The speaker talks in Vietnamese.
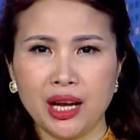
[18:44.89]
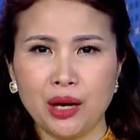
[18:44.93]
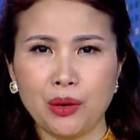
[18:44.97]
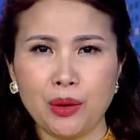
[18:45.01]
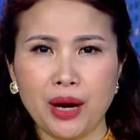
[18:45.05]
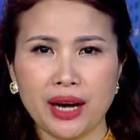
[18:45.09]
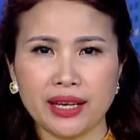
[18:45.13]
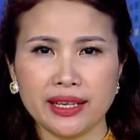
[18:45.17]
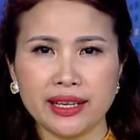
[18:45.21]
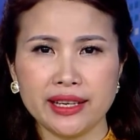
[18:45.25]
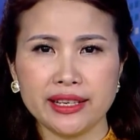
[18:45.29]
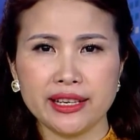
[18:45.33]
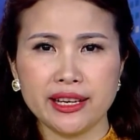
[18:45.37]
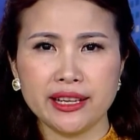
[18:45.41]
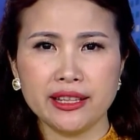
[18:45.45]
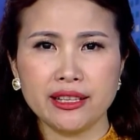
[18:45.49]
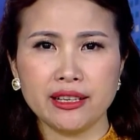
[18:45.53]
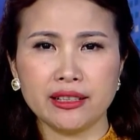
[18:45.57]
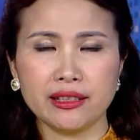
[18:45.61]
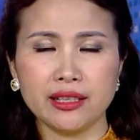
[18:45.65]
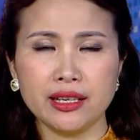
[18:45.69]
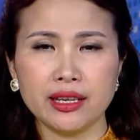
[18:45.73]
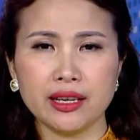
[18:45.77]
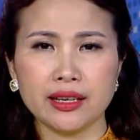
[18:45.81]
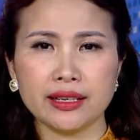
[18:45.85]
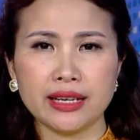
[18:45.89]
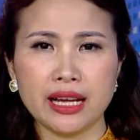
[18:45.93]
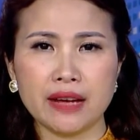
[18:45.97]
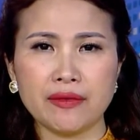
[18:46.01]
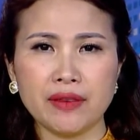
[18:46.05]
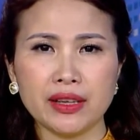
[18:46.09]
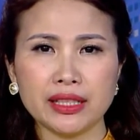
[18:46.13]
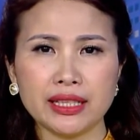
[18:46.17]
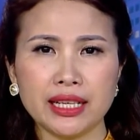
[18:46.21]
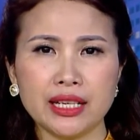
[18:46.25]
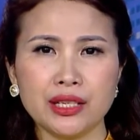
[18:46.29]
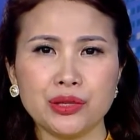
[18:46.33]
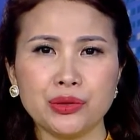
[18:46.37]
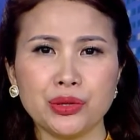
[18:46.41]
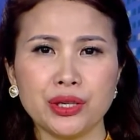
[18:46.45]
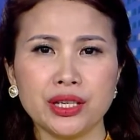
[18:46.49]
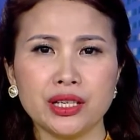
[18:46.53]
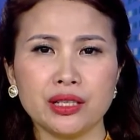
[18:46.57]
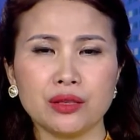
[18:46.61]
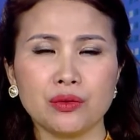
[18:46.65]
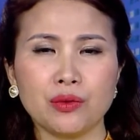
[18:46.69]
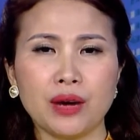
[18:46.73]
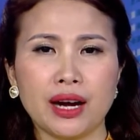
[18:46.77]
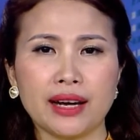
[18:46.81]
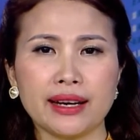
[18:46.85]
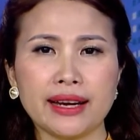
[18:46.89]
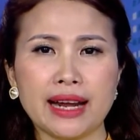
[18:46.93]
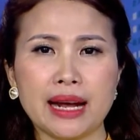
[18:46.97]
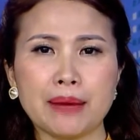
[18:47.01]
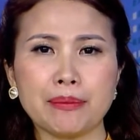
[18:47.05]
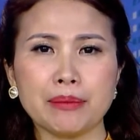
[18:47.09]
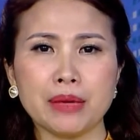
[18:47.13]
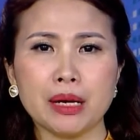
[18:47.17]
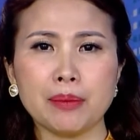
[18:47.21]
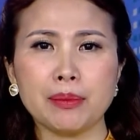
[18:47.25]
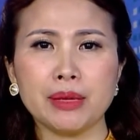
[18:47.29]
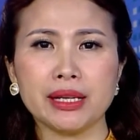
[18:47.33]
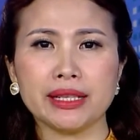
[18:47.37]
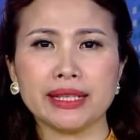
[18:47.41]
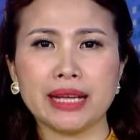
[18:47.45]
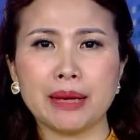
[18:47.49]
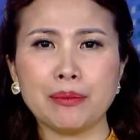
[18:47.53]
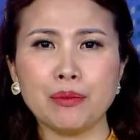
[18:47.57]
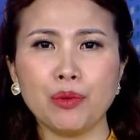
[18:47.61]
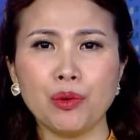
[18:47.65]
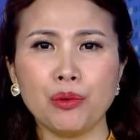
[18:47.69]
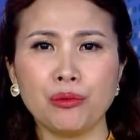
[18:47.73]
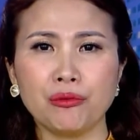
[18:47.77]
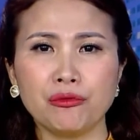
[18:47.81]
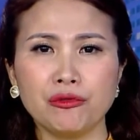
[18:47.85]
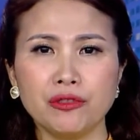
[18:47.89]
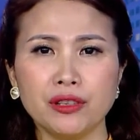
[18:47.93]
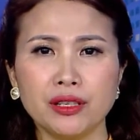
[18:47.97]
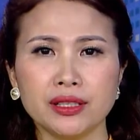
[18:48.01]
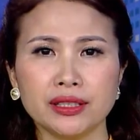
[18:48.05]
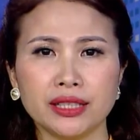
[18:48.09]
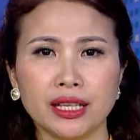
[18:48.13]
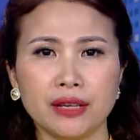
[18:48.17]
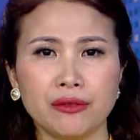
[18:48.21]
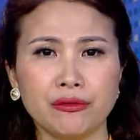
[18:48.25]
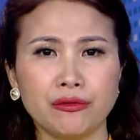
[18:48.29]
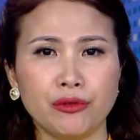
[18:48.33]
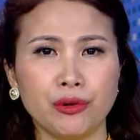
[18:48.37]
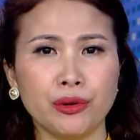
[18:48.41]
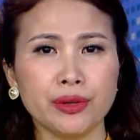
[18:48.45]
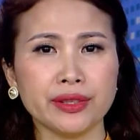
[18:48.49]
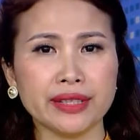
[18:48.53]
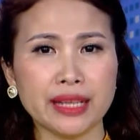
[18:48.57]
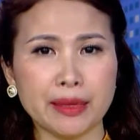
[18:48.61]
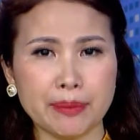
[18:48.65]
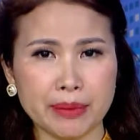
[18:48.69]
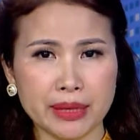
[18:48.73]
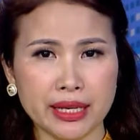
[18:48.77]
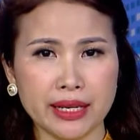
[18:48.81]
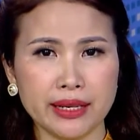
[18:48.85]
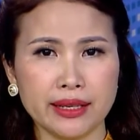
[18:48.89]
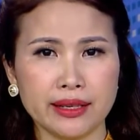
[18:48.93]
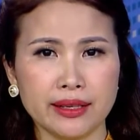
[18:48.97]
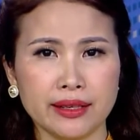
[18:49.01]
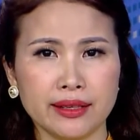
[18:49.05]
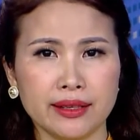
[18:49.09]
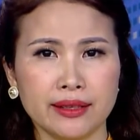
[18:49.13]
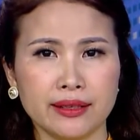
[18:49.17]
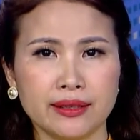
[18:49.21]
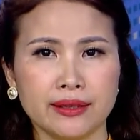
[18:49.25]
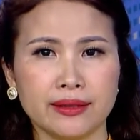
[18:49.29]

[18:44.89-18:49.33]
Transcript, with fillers: hoặc địa chỉ từ thiện Đài Phát Thanh Truyền hình Quảng Nam, năm mươi tám Hùng Vương, thành phố Tam Kỳ.